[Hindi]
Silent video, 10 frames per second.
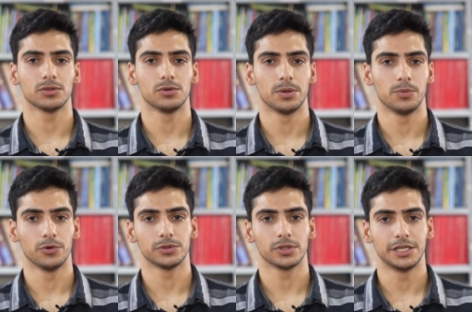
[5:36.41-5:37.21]
थोड़ा
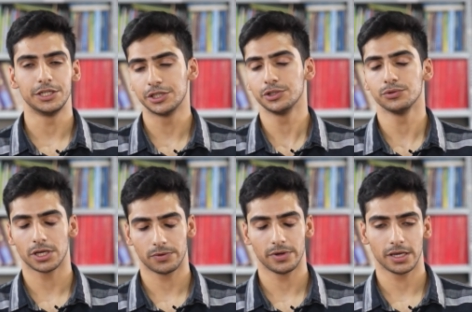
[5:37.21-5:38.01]
बहुत इंट्रोड्यूस
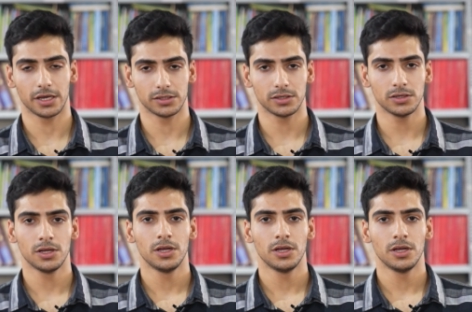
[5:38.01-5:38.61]
करवाया गया था